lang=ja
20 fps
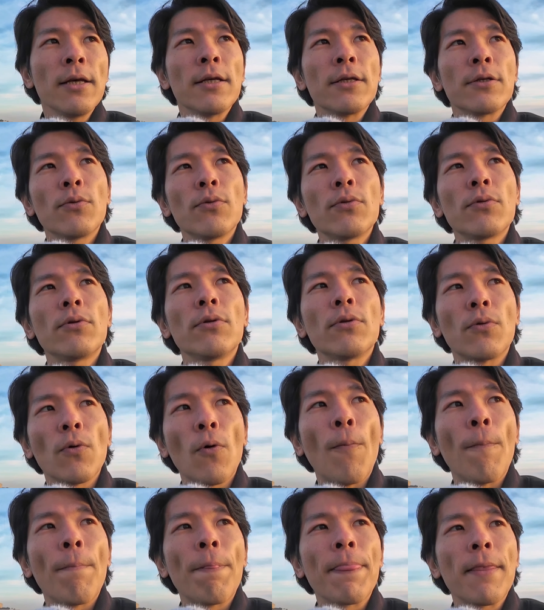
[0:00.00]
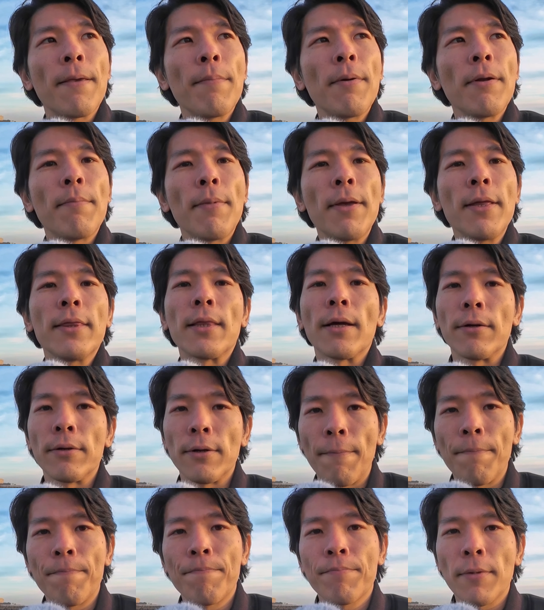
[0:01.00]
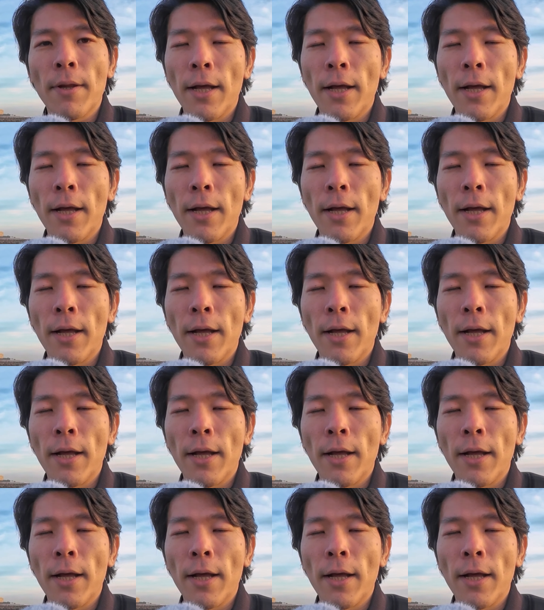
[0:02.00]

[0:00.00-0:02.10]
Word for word: そうすると、やっぱりメンタルが